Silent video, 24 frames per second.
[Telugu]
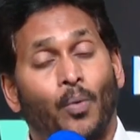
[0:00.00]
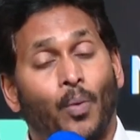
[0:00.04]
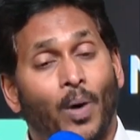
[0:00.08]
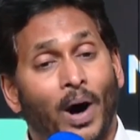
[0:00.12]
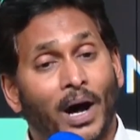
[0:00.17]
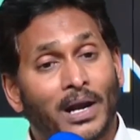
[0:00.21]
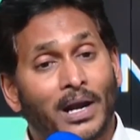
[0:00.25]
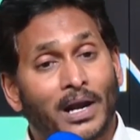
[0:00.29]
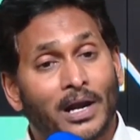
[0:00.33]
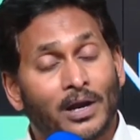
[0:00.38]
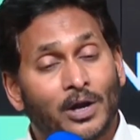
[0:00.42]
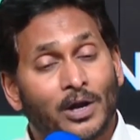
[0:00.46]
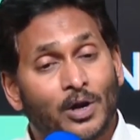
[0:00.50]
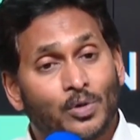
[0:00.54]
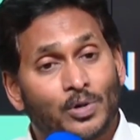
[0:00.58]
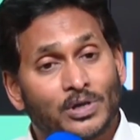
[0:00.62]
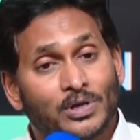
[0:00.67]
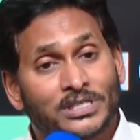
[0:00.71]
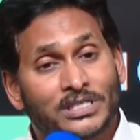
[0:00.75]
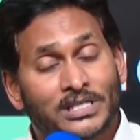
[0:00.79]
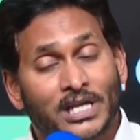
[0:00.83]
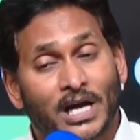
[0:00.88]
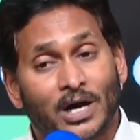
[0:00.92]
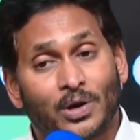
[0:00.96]
వాళ్ళల్లో
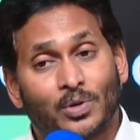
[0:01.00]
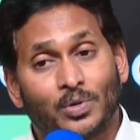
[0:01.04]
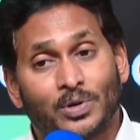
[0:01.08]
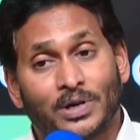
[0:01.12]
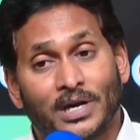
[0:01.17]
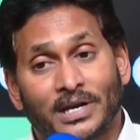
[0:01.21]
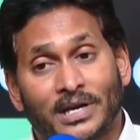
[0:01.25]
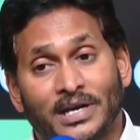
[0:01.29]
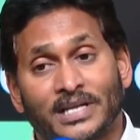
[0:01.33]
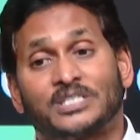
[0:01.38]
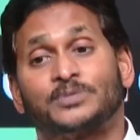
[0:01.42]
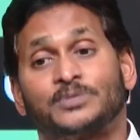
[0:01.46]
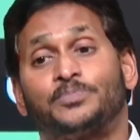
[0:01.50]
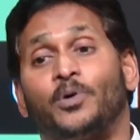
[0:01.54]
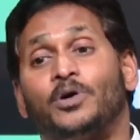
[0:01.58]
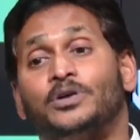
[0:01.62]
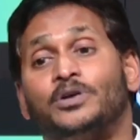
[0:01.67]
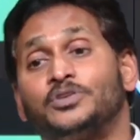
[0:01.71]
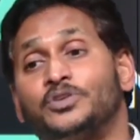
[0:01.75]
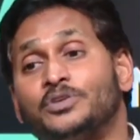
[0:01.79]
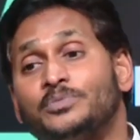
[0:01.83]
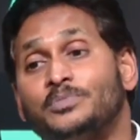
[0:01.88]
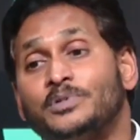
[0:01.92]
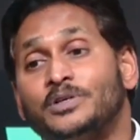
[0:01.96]
వస్తూ ఉన్న
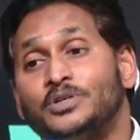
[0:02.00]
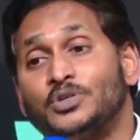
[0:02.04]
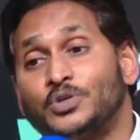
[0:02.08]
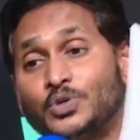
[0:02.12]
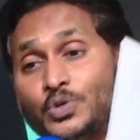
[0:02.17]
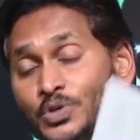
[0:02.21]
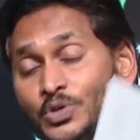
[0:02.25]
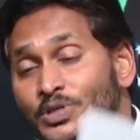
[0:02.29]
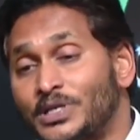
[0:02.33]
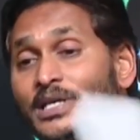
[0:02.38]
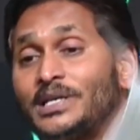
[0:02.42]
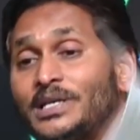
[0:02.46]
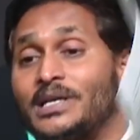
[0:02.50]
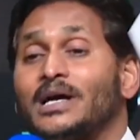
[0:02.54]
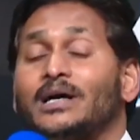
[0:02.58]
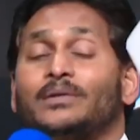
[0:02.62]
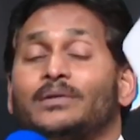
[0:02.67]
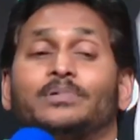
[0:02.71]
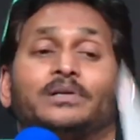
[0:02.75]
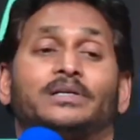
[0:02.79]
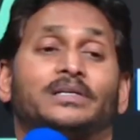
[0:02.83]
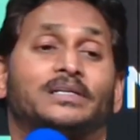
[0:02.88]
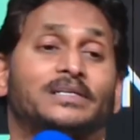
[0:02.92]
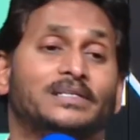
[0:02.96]
రెస్పాన్స్ని మీరు చూశారు
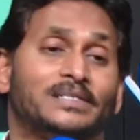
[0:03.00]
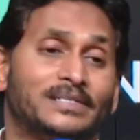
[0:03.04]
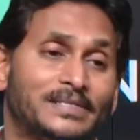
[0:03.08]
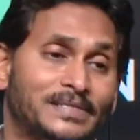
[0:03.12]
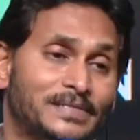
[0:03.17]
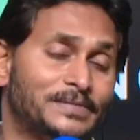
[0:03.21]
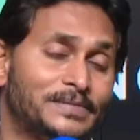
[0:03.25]
కాబట్టి